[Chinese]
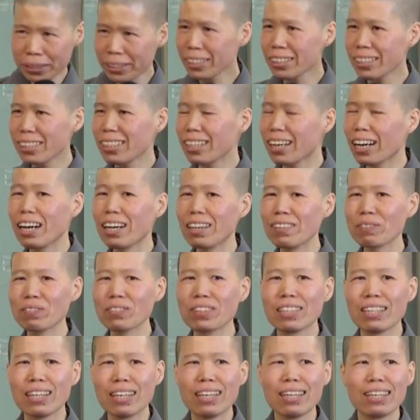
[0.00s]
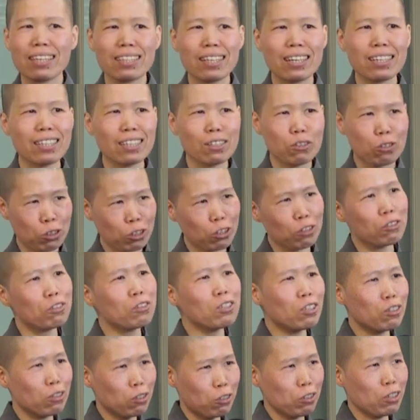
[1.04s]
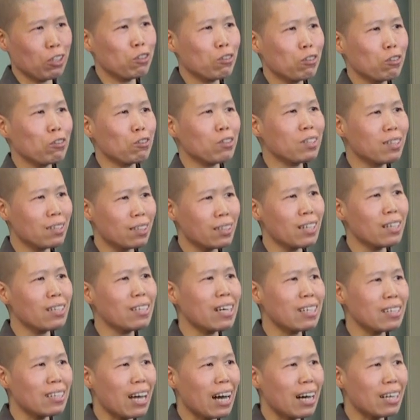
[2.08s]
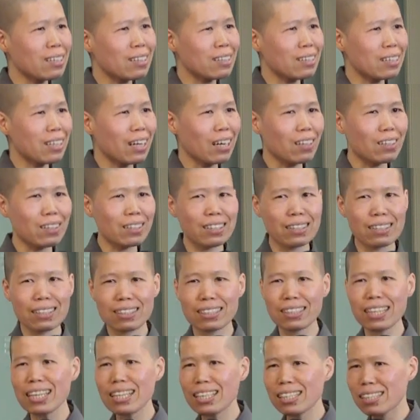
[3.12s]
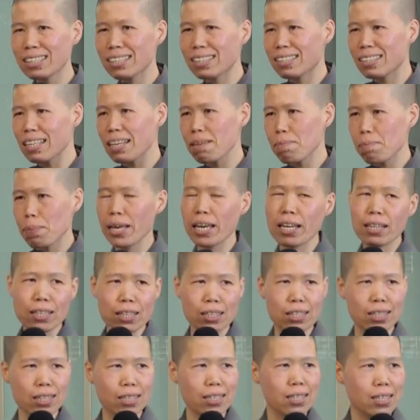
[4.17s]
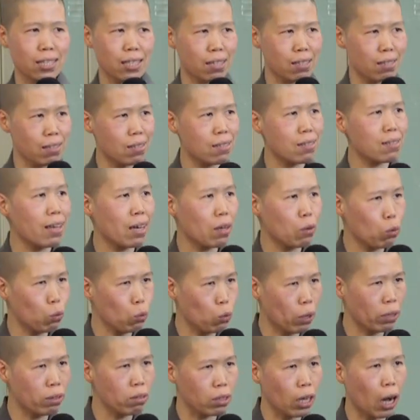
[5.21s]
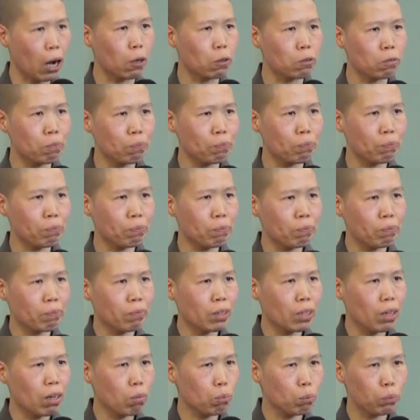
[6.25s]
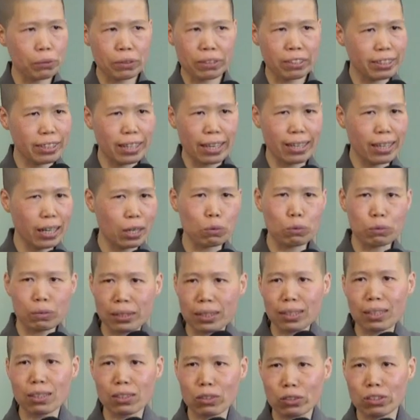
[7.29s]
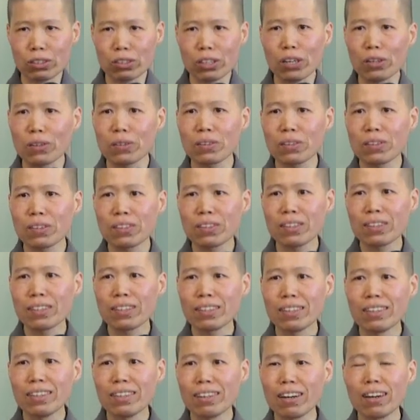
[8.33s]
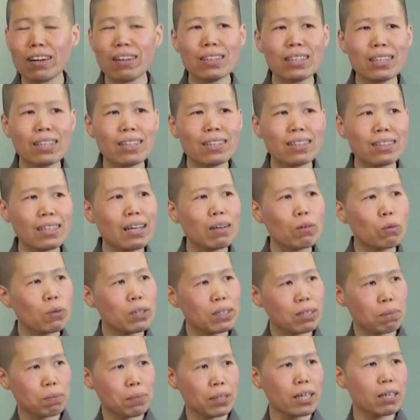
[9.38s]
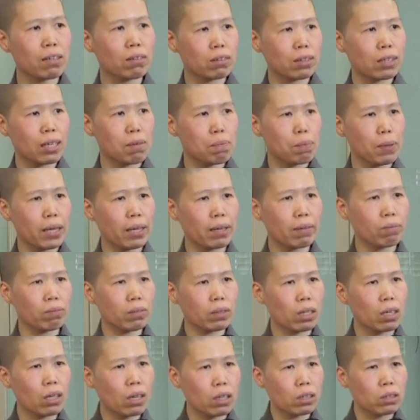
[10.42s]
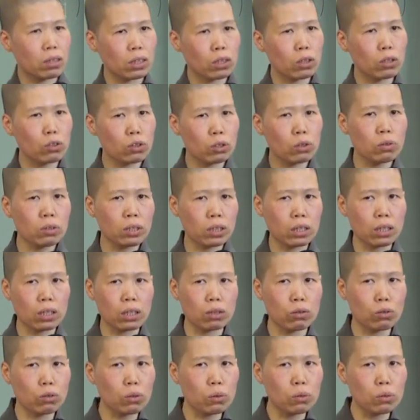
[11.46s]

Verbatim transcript: 不是的哈。呃，学术有学术，我只是要让大家知道这一篇的基层是在元朝，不是在梁武帝的时候。好，那为什么要有这一篇？整个修行很